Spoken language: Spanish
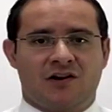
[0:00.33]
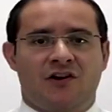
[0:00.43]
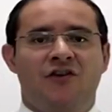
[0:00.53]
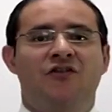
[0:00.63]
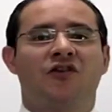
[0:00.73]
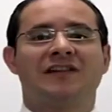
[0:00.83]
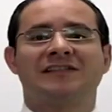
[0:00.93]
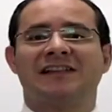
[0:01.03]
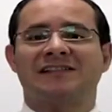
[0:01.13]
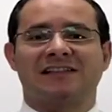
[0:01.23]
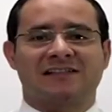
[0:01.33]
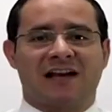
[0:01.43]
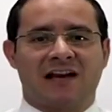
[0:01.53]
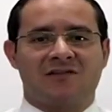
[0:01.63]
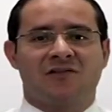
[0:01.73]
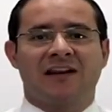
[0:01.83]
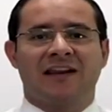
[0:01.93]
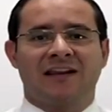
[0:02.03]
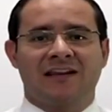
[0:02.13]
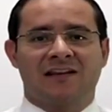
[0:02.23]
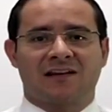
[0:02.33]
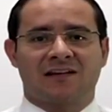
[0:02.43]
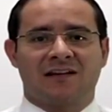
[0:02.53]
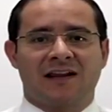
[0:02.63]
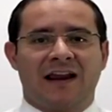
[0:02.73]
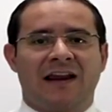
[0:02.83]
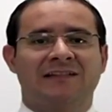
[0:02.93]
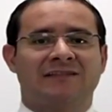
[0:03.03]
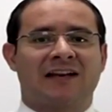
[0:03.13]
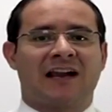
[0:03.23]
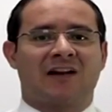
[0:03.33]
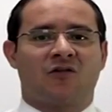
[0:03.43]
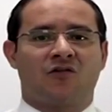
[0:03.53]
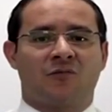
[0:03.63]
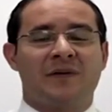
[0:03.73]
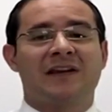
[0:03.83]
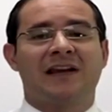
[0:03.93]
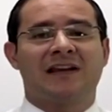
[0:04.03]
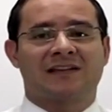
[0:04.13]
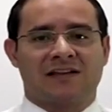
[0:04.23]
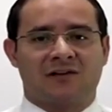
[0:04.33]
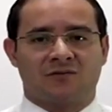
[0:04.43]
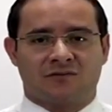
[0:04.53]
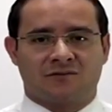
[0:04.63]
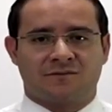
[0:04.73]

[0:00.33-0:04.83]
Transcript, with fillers: No es necesario elegir entre la economía y la salud.